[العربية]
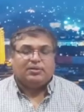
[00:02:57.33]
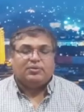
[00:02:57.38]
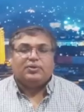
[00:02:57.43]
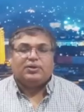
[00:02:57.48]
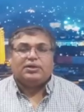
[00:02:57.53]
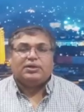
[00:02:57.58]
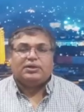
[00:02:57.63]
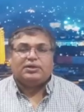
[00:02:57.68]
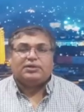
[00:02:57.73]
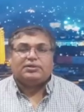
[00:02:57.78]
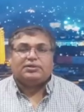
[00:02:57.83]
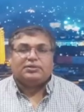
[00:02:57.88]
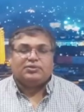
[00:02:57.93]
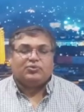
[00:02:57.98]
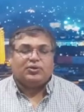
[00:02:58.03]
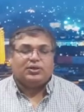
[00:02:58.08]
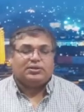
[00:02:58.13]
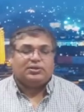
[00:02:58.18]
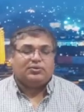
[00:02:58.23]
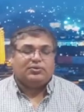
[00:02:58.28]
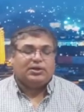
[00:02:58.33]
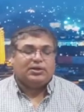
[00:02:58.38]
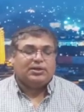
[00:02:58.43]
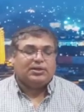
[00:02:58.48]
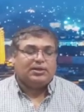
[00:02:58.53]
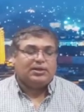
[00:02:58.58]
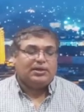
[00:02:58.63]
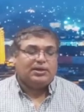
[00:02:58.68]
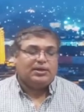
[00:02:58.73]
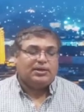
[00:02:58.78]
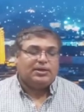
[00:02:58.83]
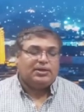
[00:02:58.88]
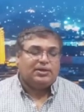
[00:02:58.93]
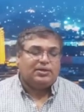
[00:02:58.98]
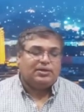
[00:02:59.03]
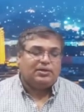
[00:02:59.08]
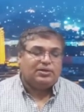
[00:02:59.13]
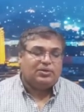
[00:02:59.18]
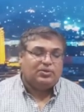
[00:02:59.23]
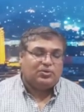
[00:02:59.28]
والهند ودول
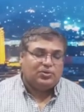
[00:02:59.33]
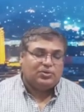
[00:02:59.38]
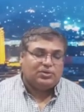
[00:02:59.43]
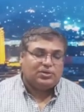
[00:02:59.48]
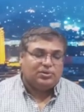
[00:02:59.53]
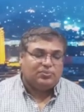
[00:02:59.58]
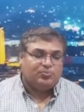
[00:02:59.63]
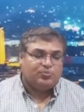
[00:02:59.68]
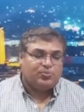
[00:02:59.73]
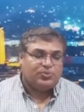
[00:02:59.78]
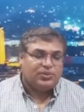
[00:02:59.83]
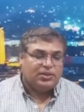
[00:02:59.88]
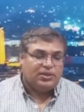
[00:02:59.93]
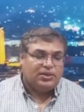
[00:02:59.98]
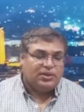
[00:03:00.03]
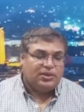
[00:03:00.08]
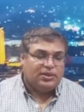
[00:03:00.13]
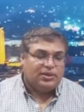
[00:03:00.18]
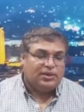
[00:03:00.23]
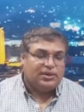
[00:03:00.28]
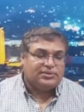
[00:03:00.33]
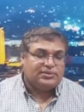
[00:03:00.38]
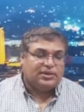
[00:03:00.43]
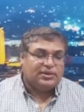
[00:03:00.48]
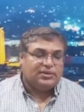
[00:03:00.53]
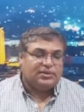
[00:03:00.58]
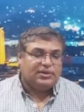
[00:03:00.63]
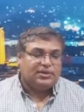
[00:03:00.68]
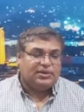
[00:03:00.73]
آه، اخرى اذا